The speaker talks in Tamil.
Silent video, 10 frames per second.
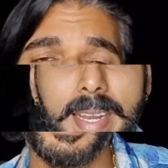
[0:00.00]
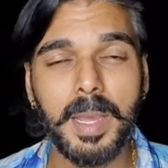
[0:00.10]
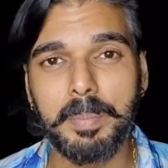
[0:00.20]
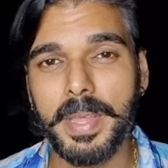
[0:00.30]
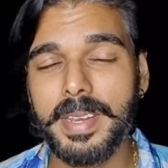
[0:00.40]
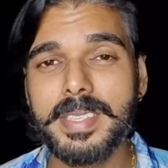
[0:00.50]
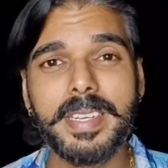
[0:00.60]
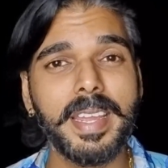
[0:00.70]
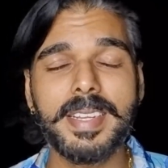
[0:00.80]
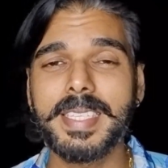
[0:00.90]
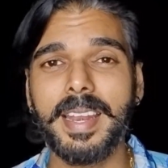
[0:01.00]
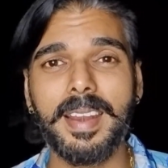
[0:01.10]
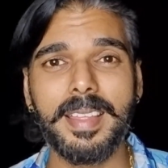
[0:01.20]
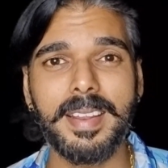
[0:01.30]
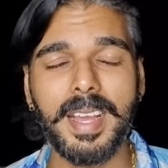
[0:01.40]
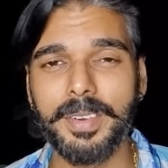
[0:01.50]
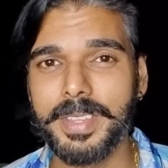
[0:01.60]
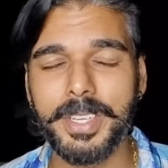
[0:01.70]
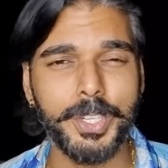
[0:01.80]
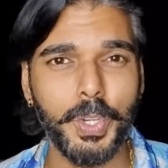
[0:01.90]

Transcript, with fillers: இல்லை பதினஞ்சு டிக்கெட் சேலானா தான் நாங்கள் வந்து